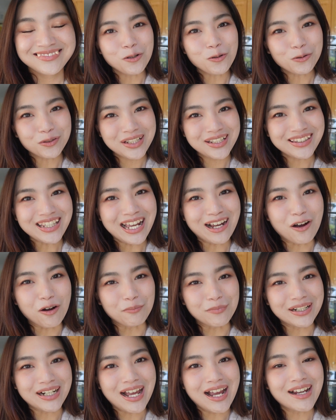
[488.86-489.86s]
ลุคที่แต่งอ
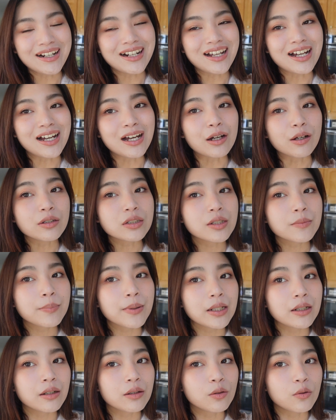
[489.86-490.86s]
อกมาได้นะคะก็จะ
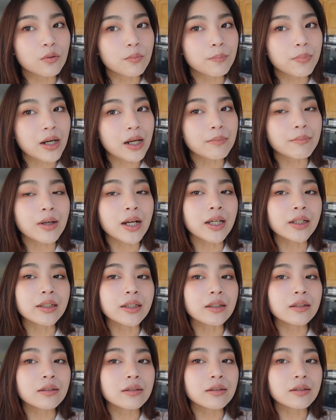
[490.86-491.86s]
เป็นลุคประมาณ
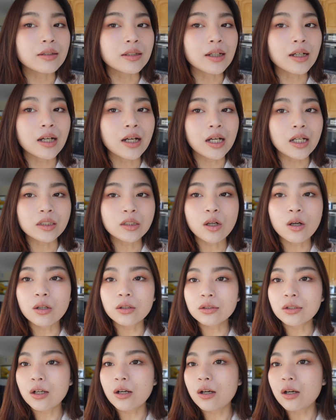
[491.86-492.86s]
นี้เลยนะคะ ทอง
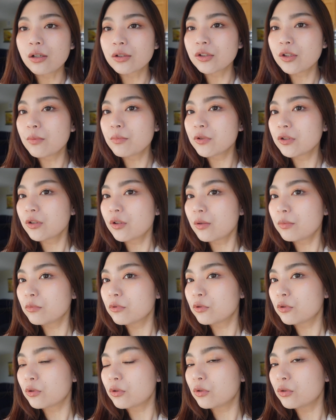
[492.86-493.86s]
ทอง ส้มส้ม
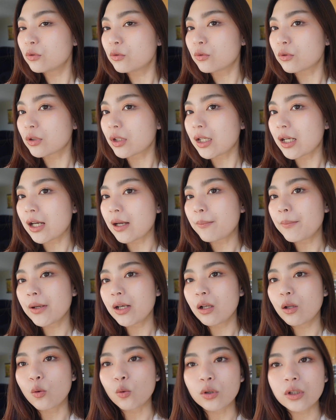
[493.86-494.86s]
นุดนูดนะคะ เป็
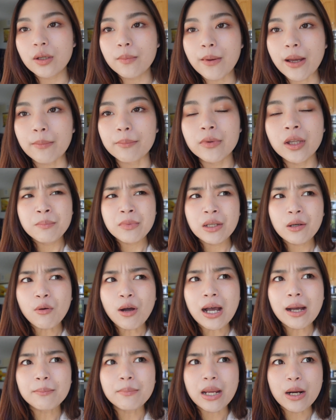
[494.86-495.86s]
นลุคที่แบบมีค
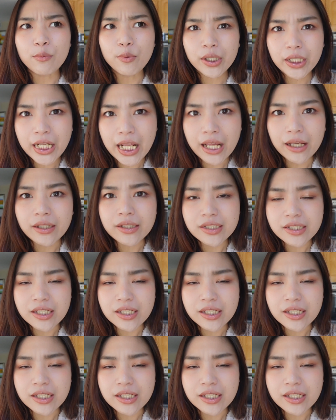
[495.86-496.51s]
วาม everyday จ